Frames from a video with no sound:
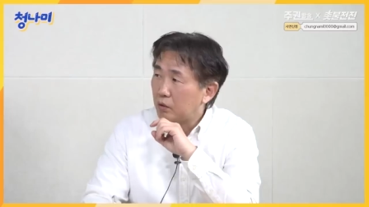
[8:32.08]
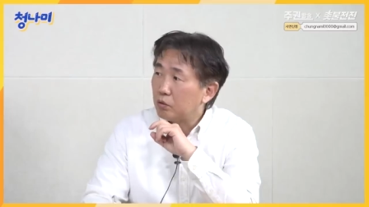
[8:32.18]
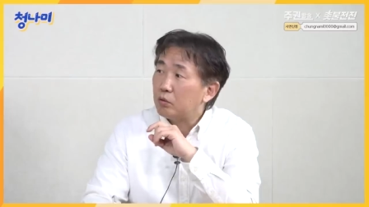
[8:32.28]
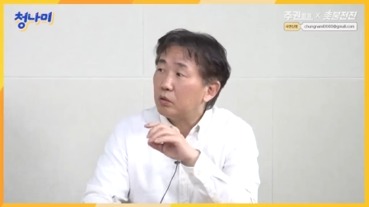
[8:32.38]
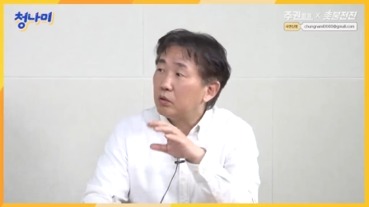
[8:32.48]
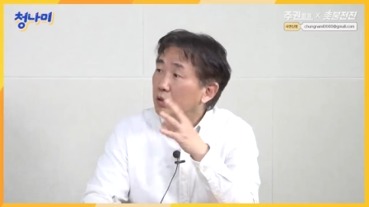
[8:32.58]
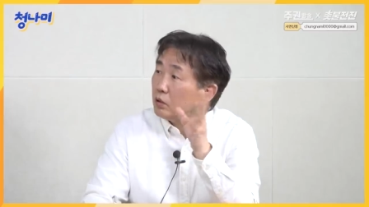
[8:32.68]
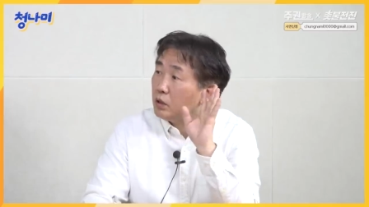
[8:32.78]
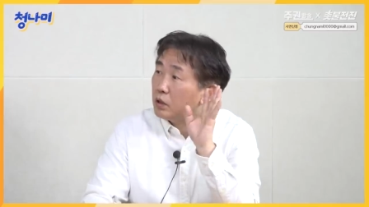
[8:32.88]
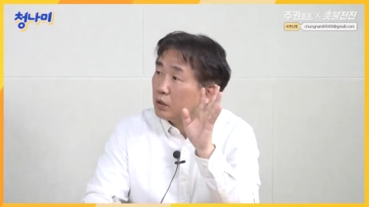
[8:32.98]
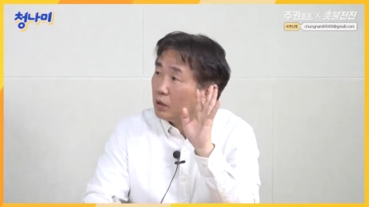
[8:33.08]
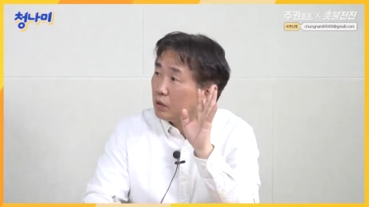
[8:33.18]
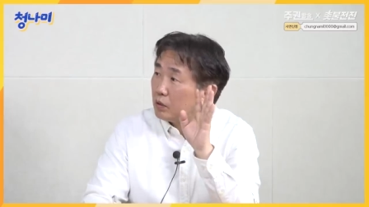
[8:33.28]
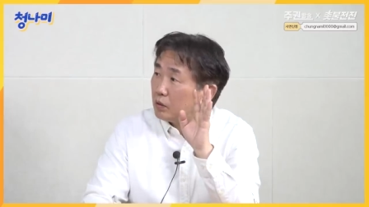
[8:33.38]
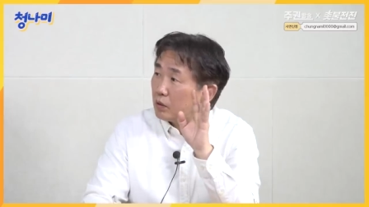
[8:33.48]
저도 그런 건
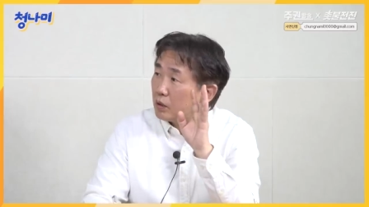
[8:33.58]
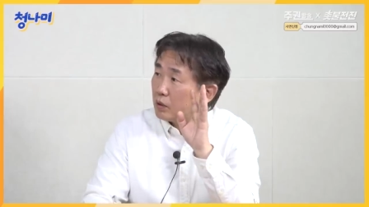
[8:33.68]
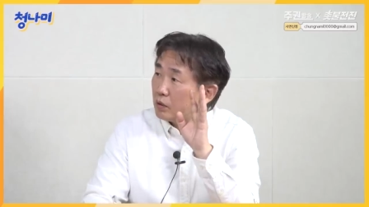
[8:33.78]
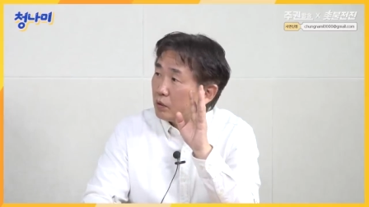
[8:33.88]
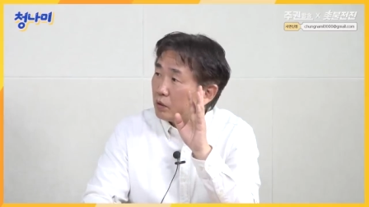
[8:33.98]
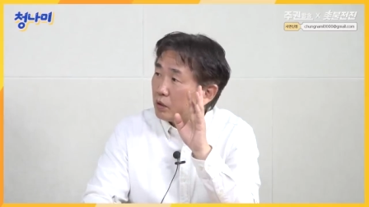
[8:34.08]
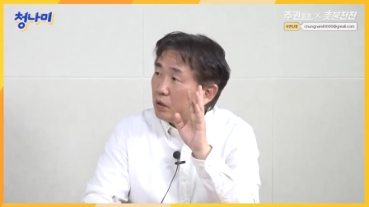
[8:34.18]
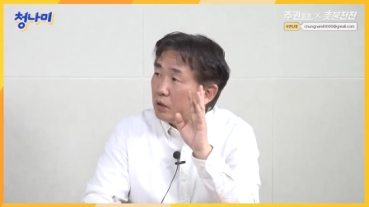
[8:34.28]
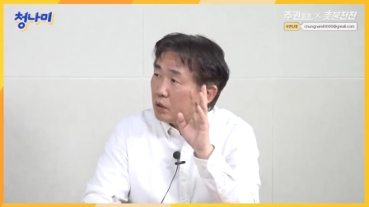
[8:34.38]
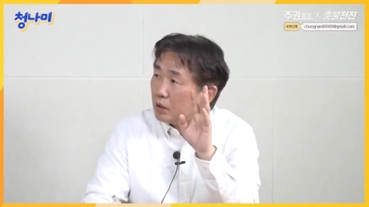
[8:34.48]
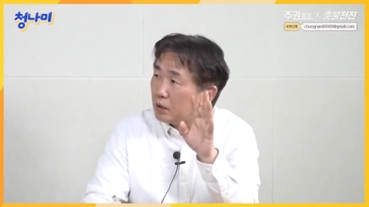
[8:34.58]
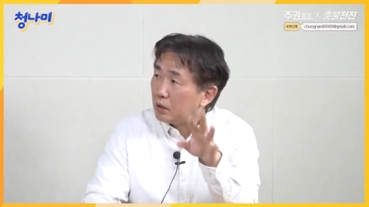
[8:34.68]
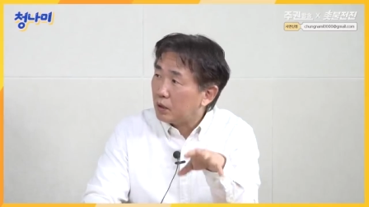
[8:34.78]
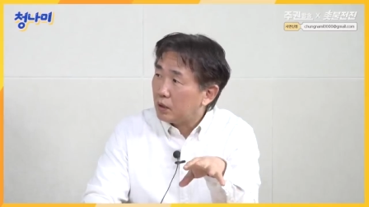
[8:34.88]
있어요. 그러니까 진짜